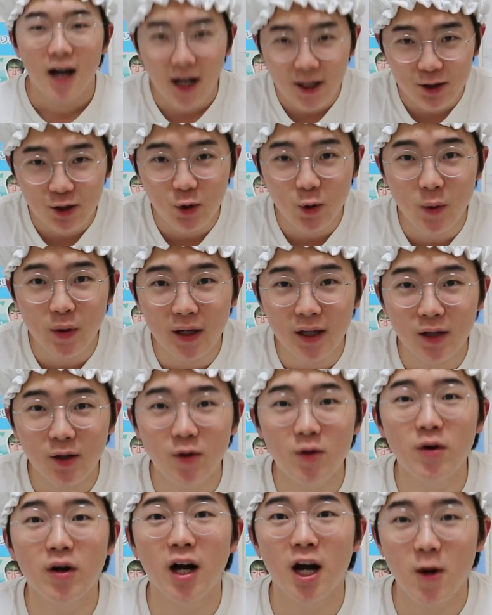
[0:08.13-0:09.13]
はい、というわけで
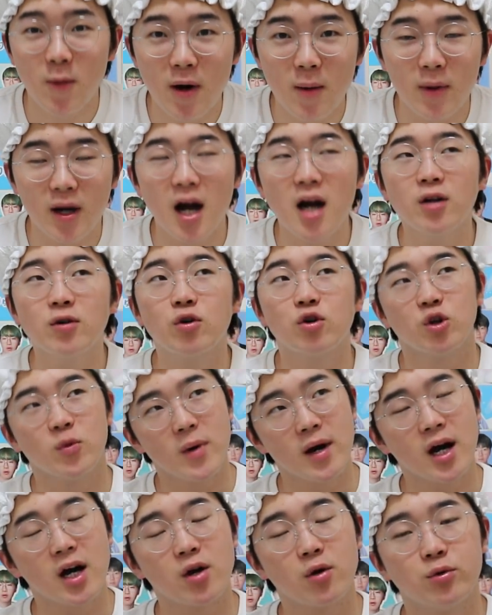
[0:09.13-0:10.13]
今回は韓国
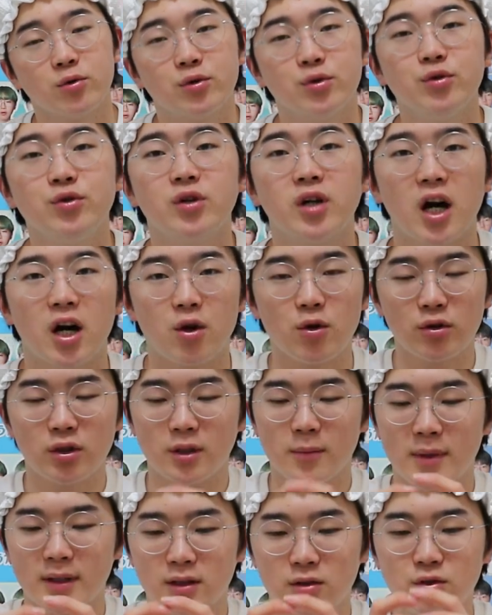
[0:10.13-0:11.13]
のマカロン、トゥンカロンと
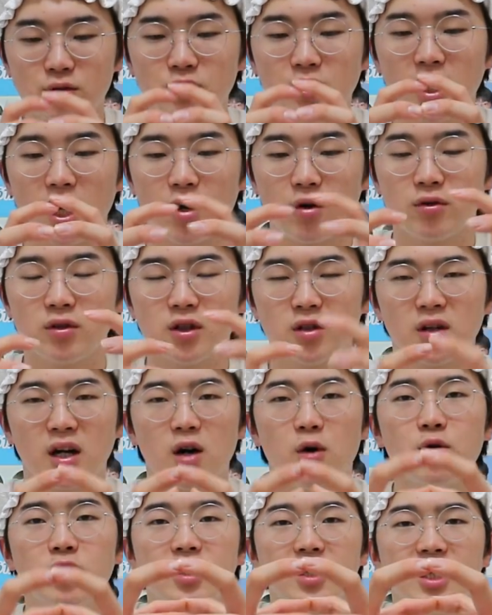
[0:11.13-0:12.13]
いう、まあ、トゥンカロンっていうなん
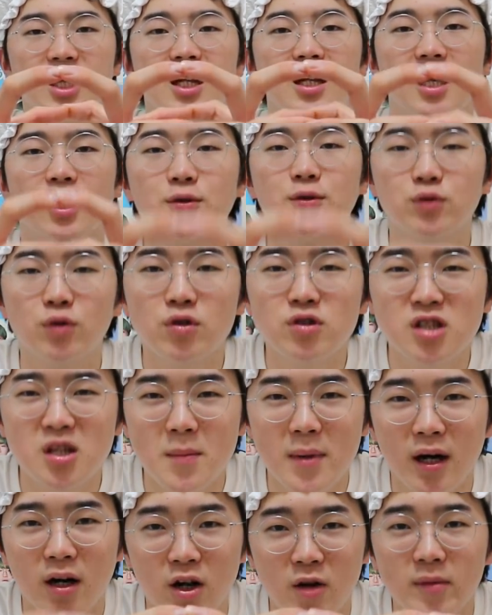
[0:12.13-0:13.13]
か大きいなんか太っちゃ
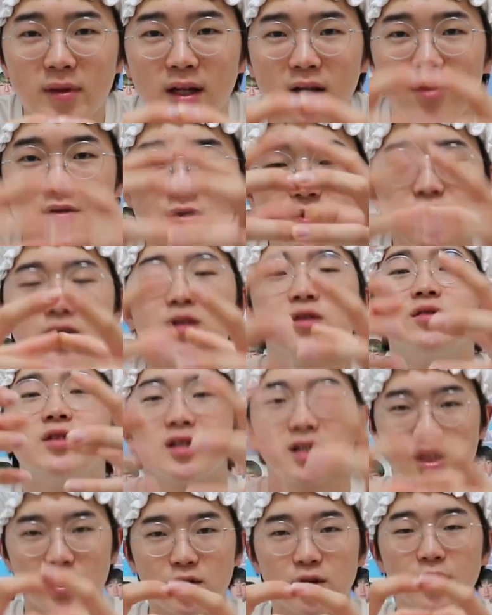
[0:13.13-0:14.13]
マカロンみたいなのを作っていくんで
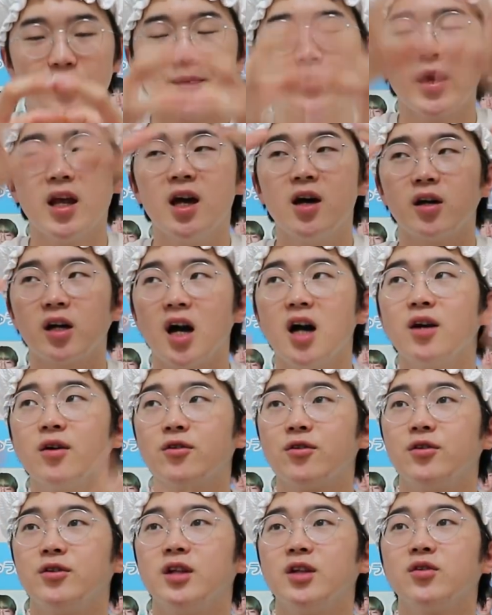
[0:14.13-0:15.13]
すけど、韓
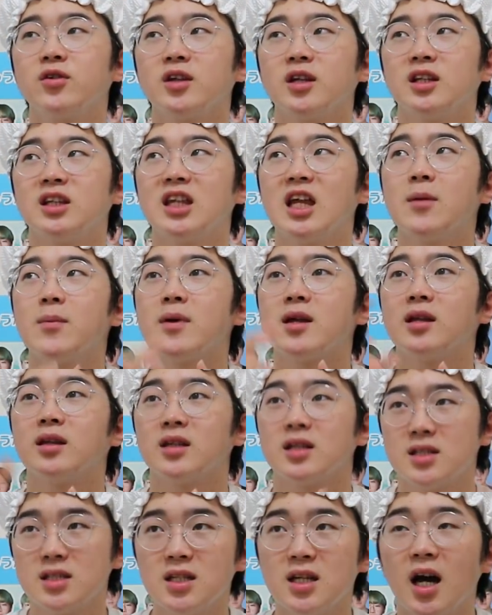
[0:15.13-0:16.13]
国行った時に食べ
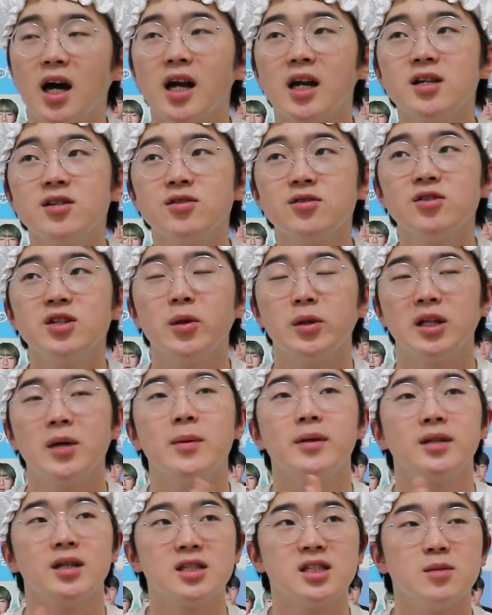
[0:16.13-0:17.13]
たし、原宿では食
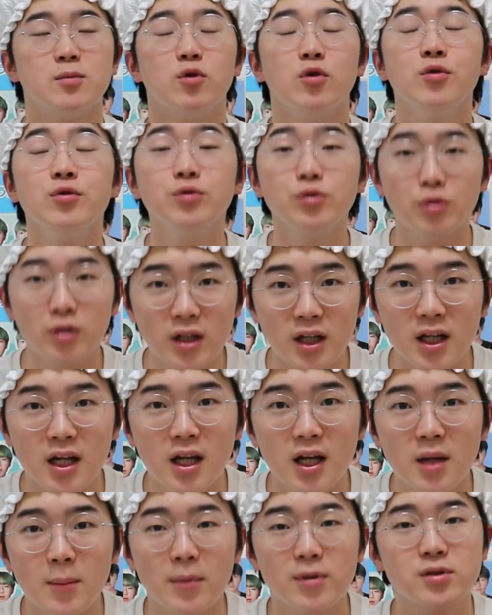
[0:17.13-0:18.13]
べたし、もう本当に、
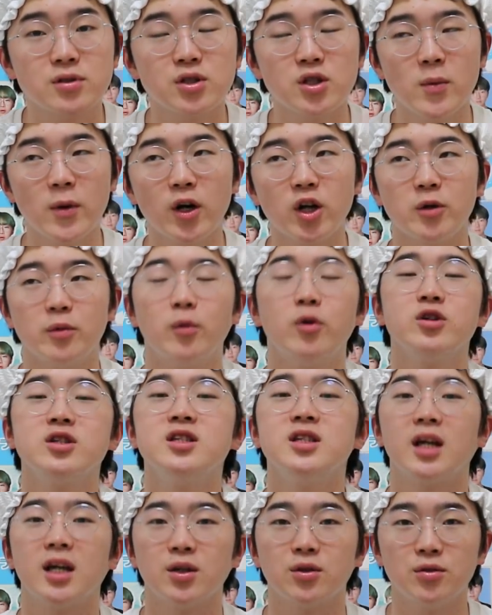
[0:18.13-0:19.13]
まあ普通のマカロンも美味
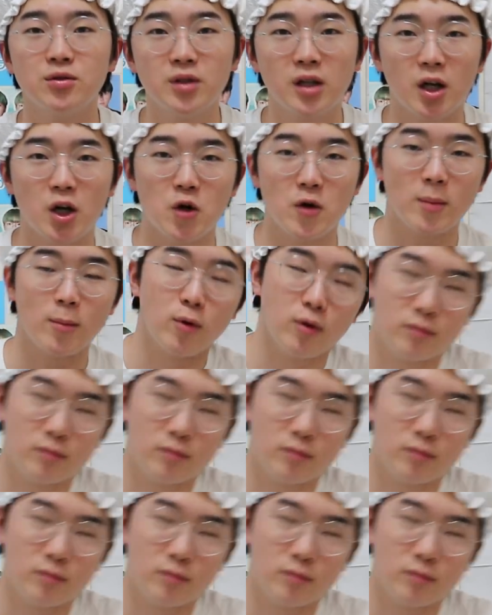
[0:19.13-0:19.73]
しいけど、トゥンカロンはも